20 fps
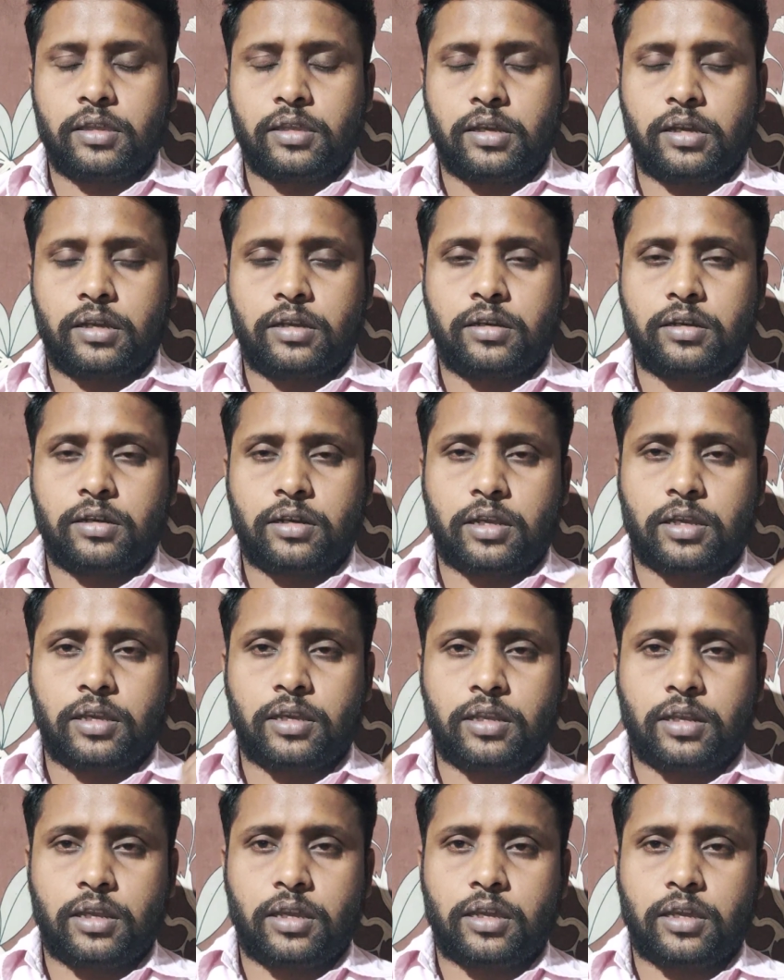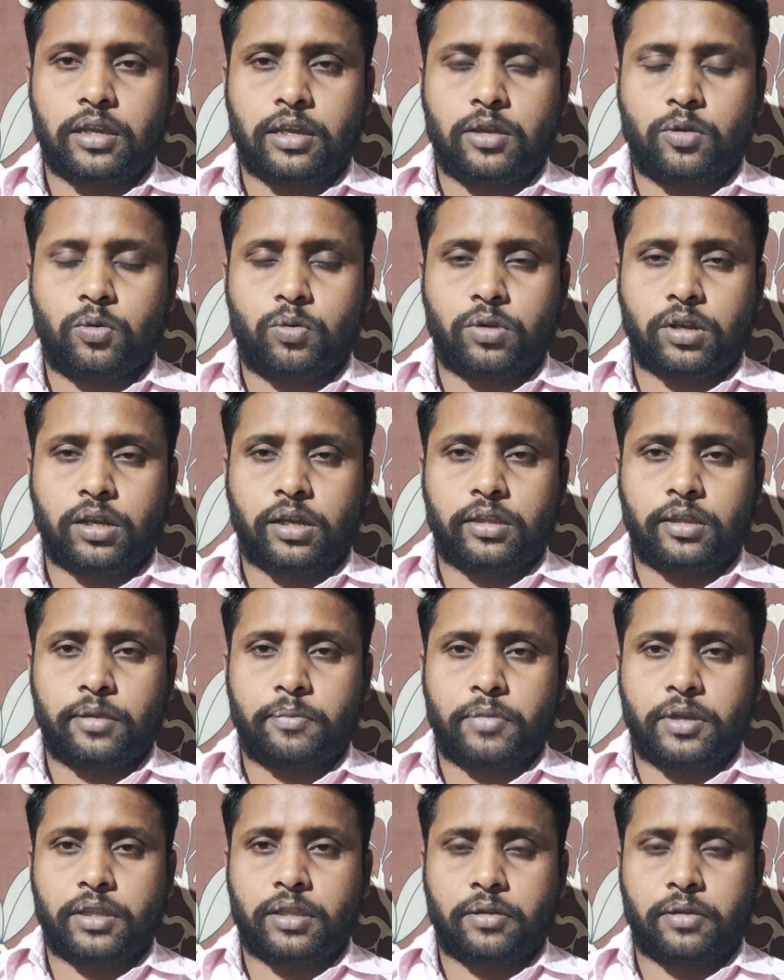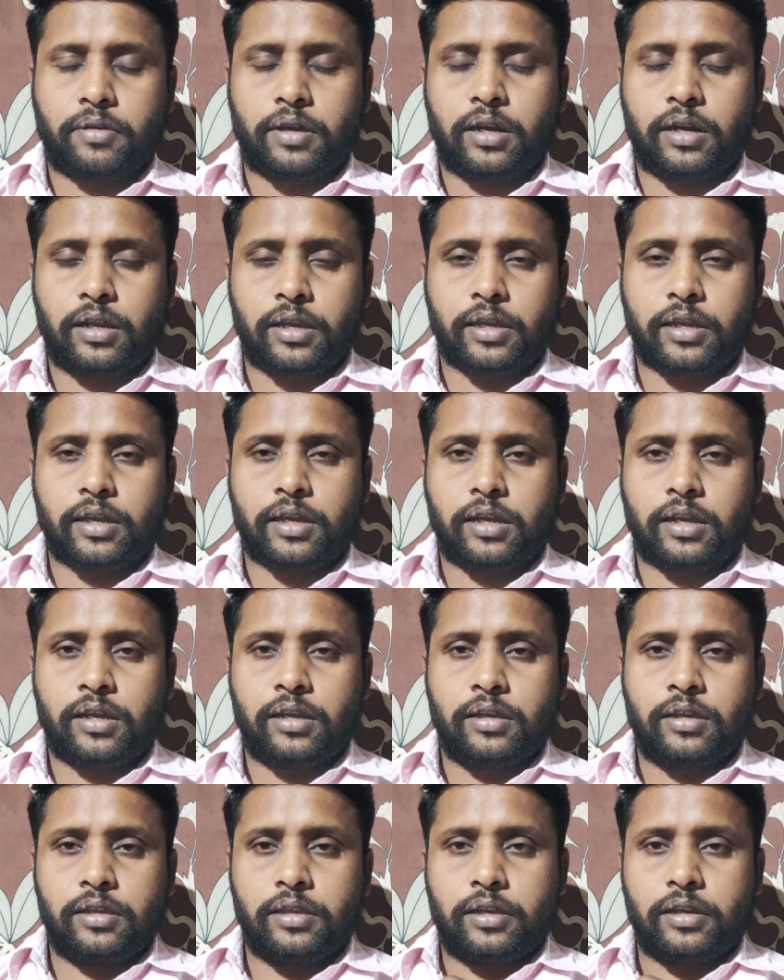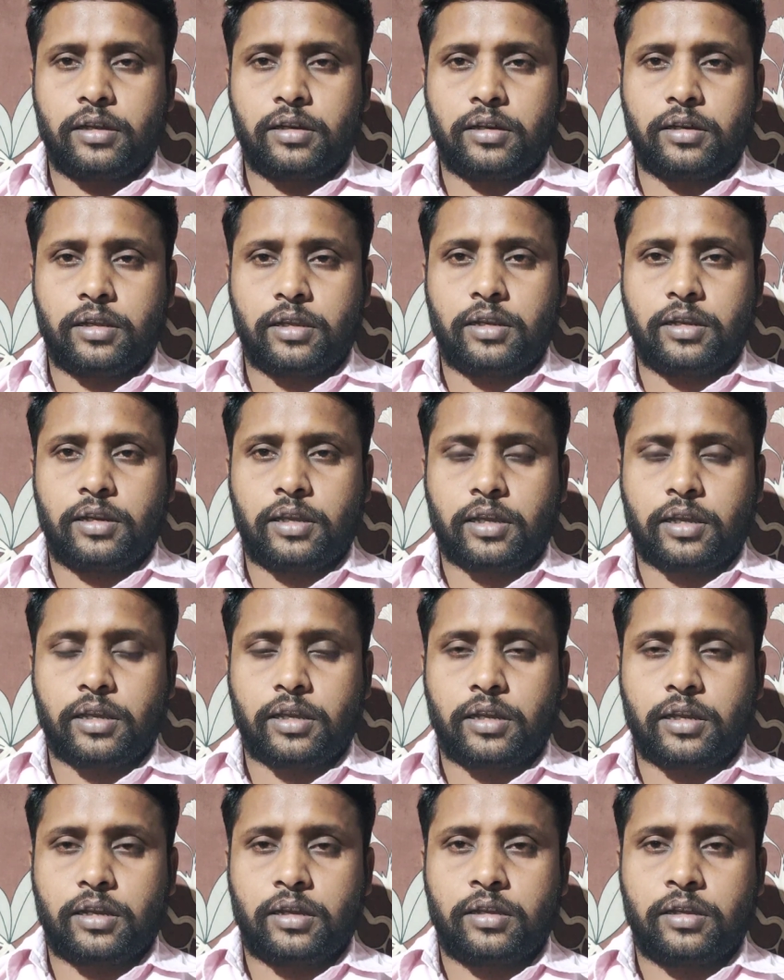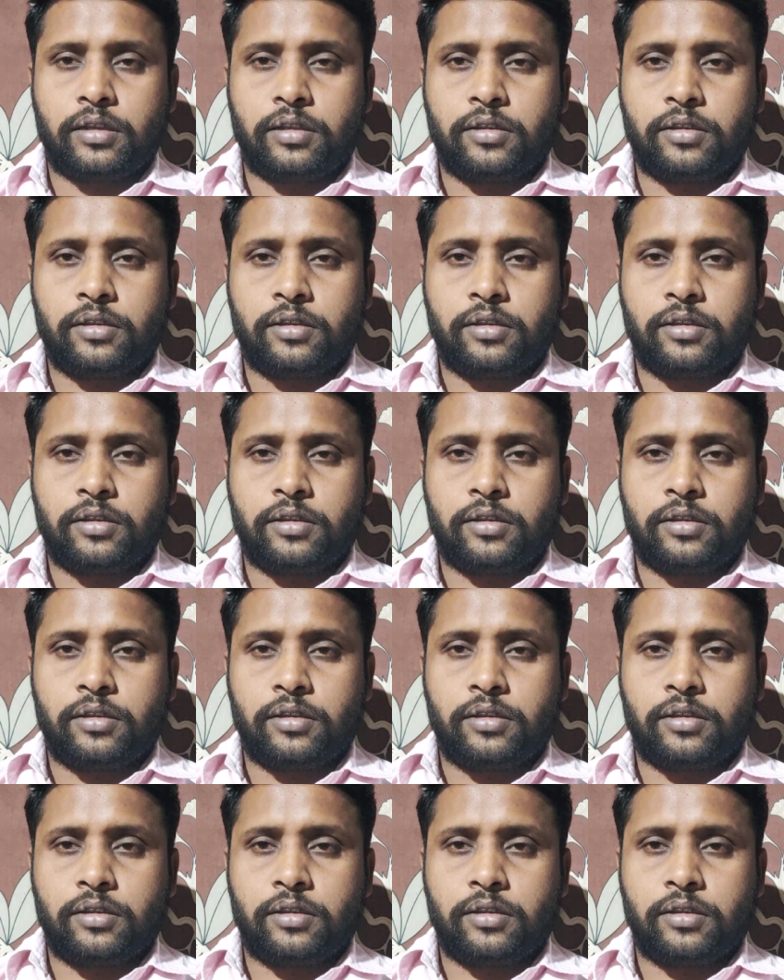या नहीं रहेंगे उनका दिव्य दरबार लगेगा या नहीं लगेगा